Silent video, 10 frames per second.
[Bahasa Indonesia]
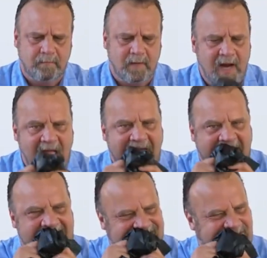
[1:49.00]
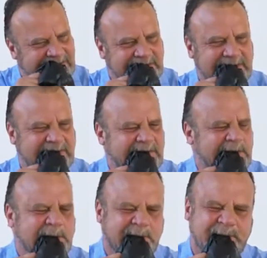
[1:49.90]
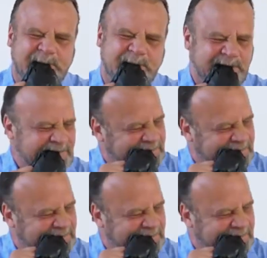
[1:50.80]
hingga benda apapun sesuai permintaan dari